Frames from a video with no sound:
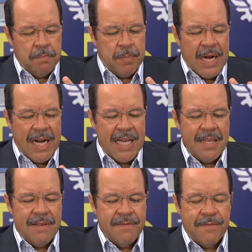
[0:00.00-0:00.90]

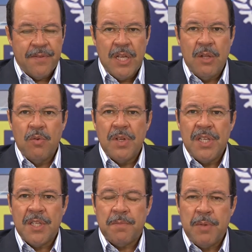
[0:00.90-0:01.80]
Pai, Filho
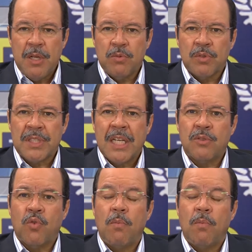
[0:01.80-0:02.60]
e Espírito Santo